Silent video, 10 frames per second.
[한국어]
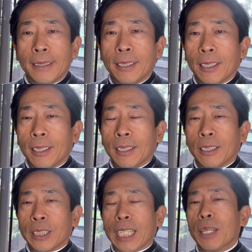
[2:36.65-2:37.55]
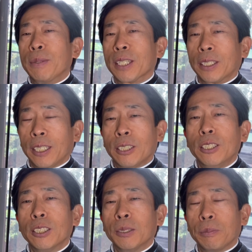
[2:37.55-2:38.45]
어, 장례 미사 때
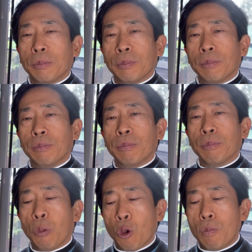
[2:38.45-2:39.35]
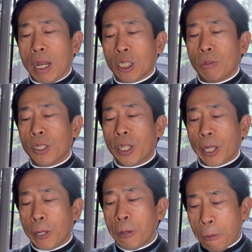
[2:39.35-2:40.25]
듣는 복음
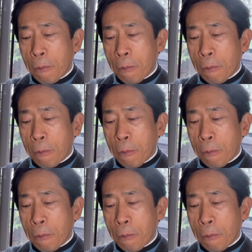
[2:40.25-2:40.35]
말씀이잖아요.